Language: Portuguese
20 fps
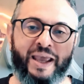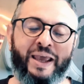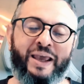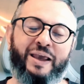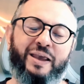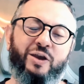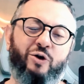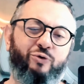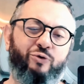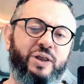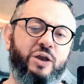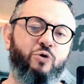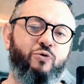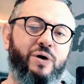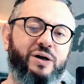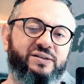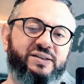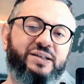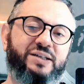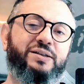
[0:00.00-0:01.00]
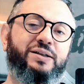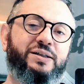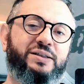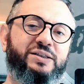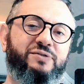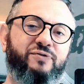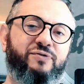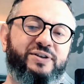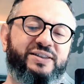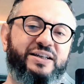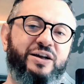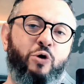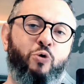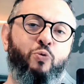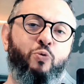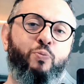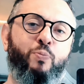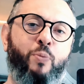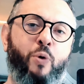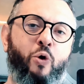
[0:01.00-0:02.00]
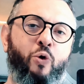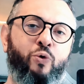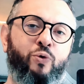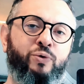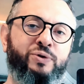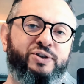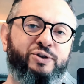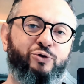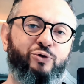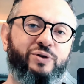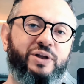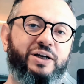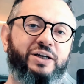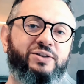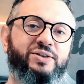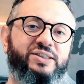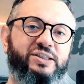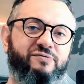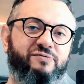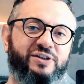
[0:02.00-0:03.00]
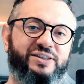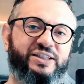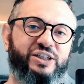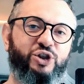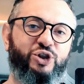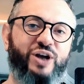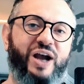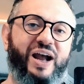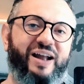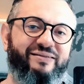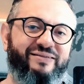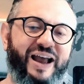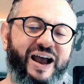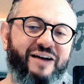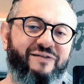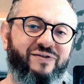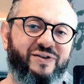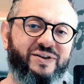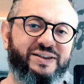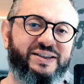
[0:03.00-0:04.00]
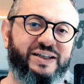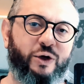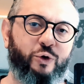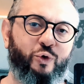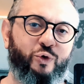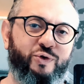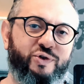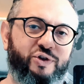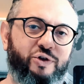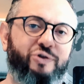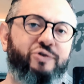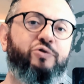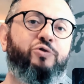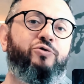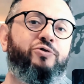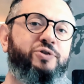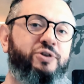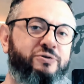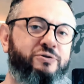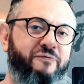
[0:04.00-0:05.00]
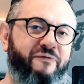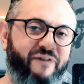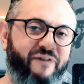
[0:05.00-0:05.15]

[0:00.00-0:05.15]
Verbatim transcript: E eu tenho quase certeza, se você é um bom estudante, se você já está avançado nos estudos, vai